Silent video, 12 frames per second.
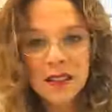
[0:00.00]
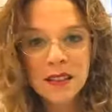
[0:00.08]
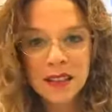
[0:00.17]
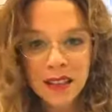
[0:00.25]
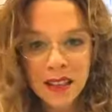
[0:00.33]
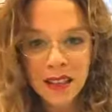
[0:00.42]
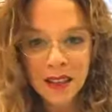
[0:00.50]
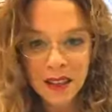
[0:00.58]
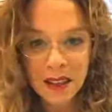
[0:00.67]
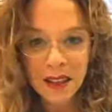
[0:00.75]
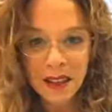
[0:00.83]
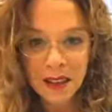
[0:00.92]
Sì,
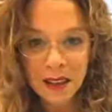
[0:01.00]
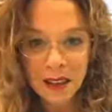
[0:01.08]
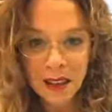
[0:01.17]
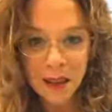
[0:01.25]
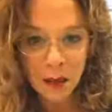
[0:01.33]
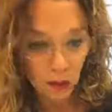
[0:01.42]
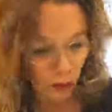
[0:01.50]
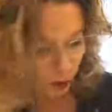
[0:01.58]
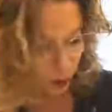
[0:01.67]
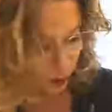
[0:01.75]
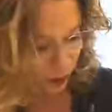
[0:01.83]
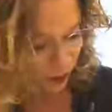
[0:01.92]

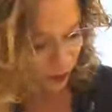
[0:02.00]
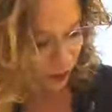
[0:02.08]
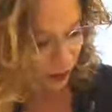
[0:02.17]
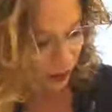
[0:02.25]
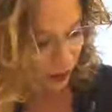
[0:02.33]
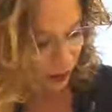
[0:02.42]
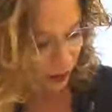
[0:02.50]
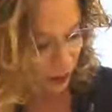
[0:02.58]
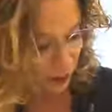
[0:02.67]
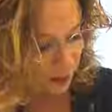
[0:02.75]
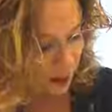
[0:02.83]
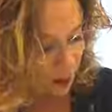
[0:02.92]
mormorò infine,
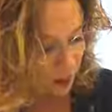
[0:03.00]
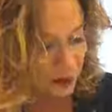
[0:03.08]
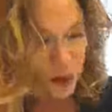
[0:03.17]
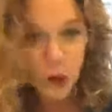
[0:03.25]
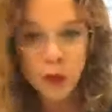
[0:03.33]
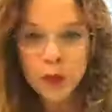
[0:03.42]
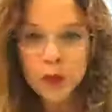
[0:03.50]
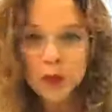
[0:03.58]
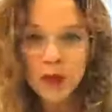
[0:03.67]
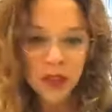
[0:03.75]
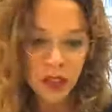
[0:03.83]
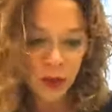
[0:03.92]
mentre un
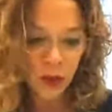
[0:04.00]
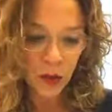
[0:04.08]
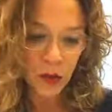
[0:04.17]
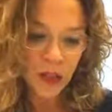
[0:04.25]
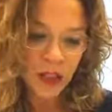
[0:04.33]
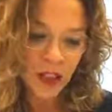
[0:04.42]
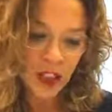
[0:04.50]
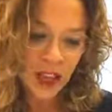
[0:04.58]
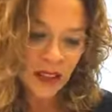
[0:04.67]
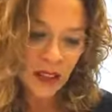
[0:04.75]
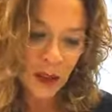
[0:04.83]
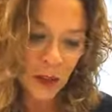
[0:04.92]
puntino
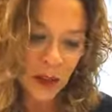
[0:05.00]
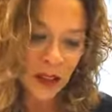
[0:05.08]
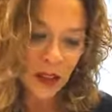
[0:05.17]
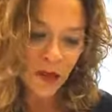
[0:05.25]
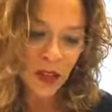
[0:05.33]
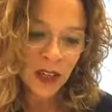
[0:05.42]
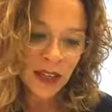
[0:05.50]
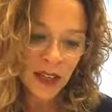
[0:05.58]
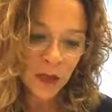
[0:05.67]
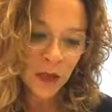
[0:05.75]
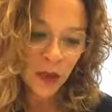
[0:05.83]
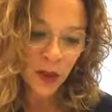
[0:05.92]
luminescente prende a
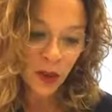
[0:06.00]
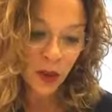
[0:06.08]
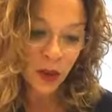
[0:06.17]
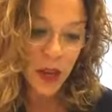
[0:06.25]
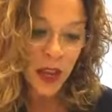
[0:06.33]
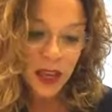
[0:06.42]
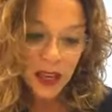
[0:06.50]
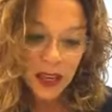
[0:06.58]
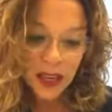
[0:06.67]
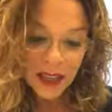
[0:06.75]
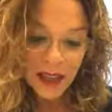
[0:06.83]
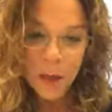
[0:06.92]
svolazzarmi intorno
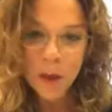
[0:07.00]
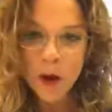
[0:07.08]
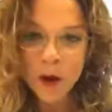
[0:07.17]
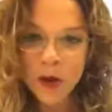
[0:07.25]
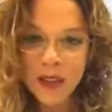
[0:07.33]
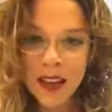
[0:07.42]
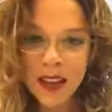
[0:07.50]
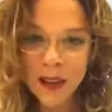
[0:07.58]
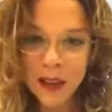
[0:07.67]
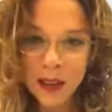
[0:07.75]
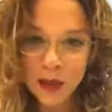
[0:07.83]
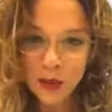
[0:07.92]
e tra poco sarà
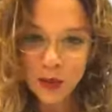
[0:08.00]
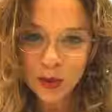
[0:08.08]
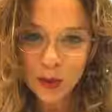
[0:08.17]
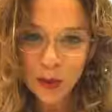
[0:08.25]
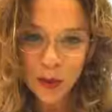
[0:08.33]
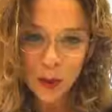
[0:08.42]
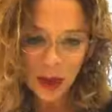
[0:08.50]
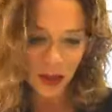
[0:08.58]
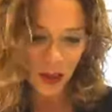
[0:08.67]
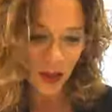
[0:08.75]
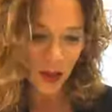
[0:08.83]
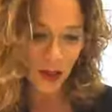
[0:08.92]
ancora tutto più
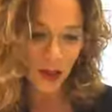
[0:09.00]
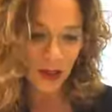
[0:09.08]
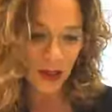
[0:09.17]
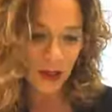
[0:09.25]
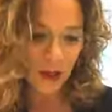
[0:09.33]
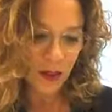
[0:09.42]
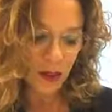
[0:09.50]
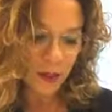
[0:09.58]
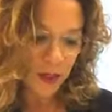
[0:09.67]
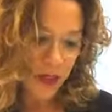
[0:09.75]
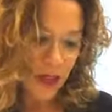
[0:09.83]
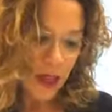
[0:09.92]
magico.
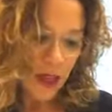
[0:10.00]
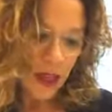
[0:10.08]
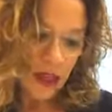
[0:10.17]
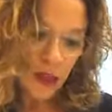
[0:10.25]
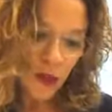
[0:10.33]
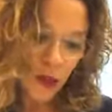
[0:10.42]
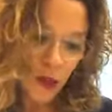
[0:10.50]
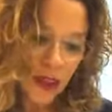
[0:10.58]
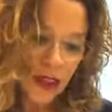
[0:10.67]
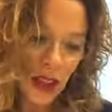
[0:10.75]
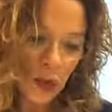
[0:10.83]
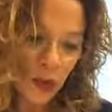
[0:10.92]

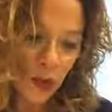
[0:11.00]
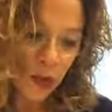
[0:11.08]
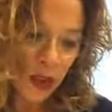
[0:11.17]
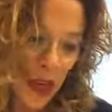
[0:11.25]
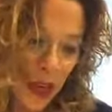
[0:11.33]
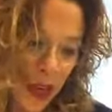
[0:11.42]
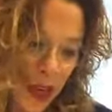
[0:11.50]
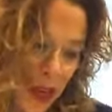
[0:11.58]
Nell'oscurità più totale